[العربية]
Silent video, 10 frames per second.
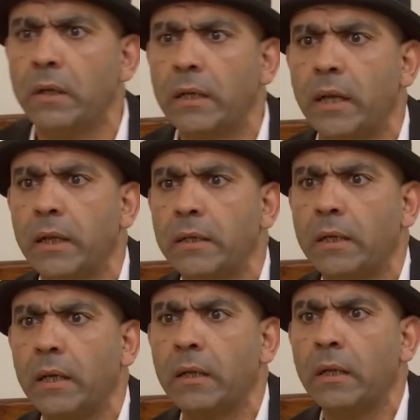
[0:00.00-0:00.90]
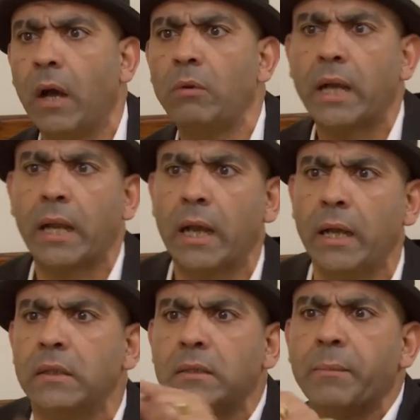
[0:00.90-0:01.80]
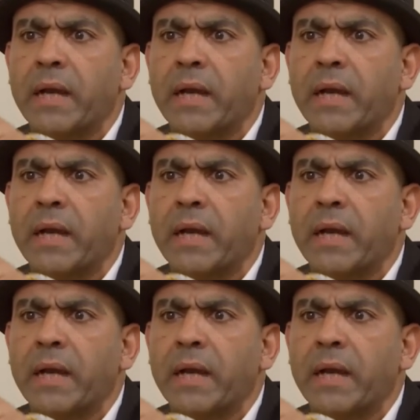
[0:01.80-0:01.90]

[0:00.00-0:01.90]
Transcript: لا لا لا لا اقول لك على حاجه انت